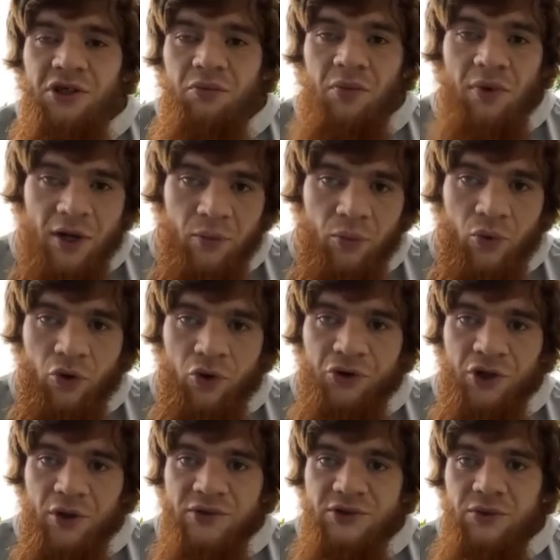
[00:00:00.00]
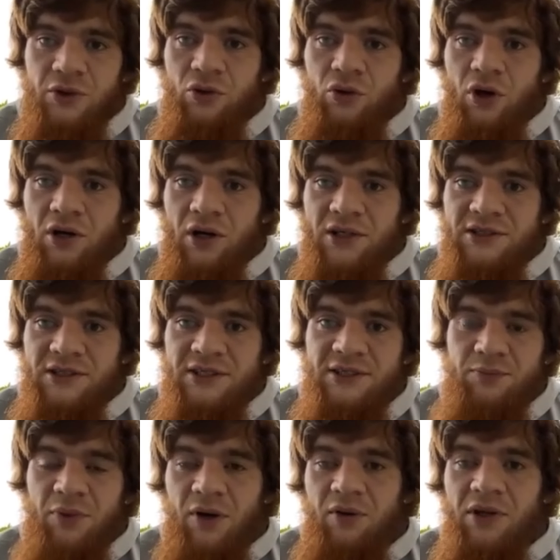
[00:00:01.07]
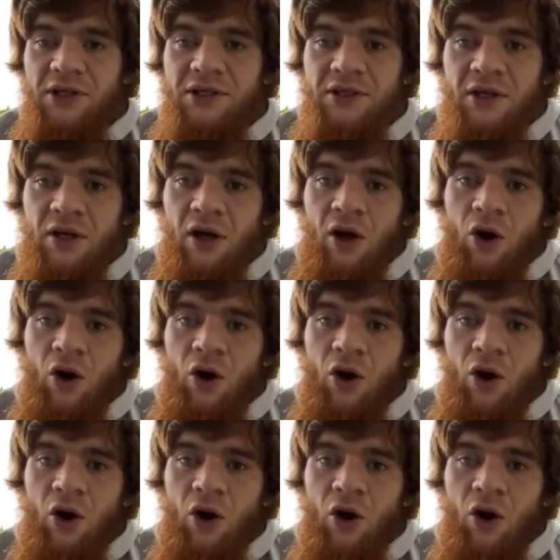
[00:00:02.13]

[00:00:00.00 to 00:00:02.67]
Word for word: там, борьбой, там, сверху оказаться, повалить.